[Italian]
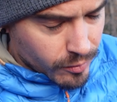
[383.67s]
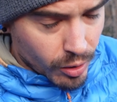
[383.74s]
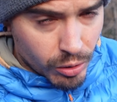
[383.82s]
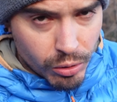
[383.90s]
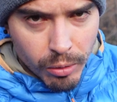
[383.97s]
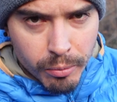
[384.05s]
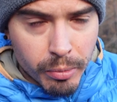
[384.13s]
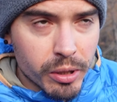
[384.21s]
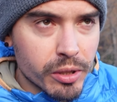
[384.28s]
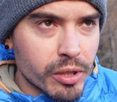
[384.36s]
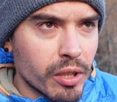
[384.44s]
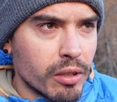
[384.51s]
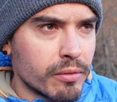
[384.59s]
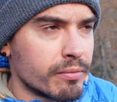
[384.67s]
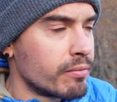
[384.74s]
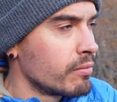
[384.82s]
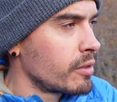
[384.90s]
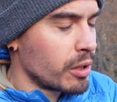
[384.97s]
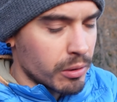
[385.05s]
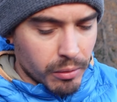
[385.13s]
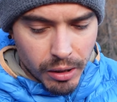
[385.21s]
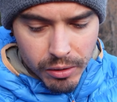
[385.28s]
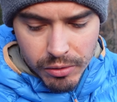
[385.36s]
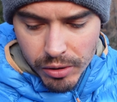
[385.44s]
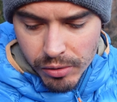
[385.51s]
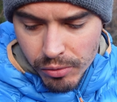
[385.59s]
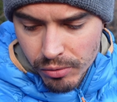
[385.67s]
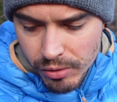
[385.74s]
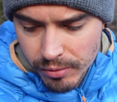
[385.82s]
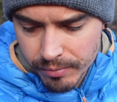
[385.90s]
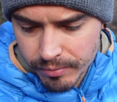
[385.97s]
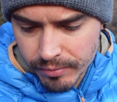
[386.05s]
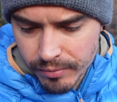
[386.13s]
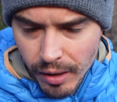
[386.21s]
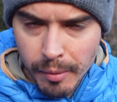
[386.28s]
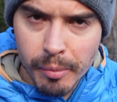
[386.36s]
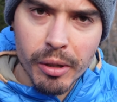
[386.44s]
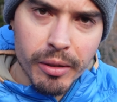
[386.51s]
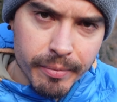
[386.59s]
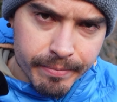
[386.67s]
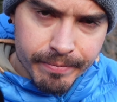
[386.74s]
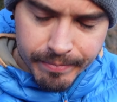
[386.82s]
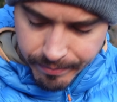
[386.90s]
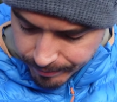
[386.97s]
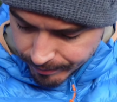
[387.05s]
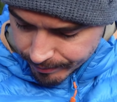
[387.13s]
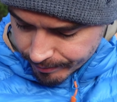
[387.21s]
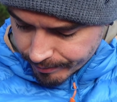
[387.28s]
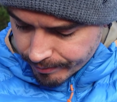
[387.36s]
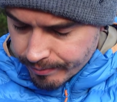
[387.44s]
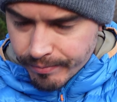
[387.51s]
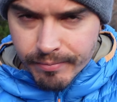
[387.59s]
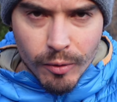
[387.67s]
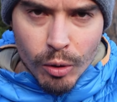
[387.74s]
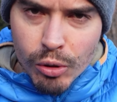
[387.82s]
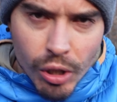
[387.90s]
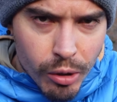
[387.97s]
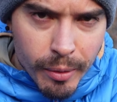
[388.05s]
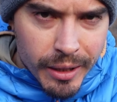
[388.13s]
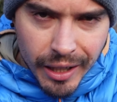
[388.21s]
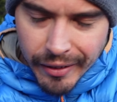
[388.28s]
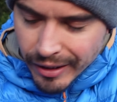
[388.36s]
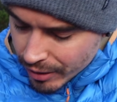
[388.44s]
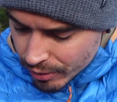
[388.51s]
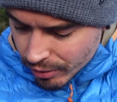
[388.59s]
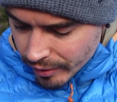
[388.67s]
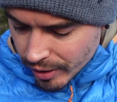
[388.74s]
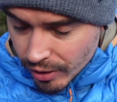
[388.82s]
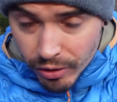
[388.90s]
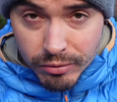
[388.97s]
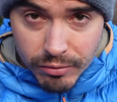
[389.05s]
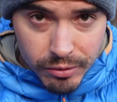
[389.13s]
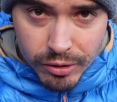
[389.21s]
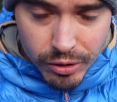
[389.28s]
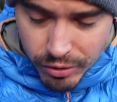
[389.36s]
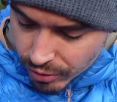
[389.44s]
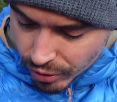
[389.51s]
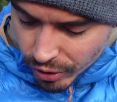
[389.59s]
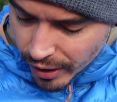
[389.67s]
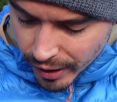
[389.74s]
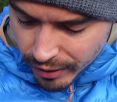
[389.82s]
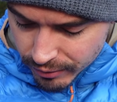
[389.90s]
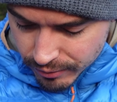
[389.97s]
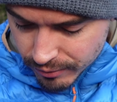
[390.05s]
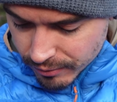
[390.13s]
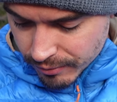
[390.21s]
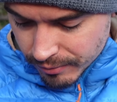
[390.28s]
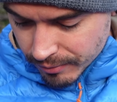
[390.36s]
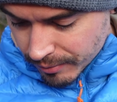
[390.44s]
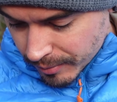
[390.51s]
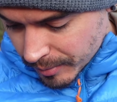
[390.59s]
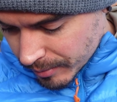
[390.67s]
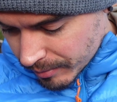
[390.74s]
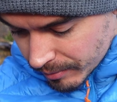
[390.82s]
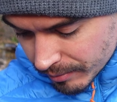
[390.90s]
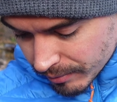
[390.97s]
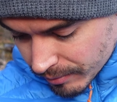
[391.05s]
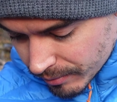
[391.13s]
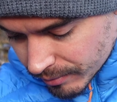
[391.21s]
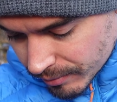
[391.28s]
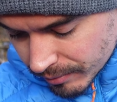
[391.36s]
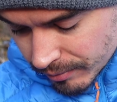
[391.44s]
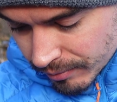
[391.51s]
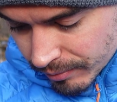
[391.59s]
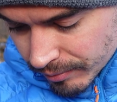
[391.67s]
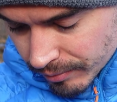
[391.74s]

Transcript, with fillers: sto un po' in giro, tanto qua non c'è nessuno, e poi non so come andrà avanti questo video, non, non, non ho idea.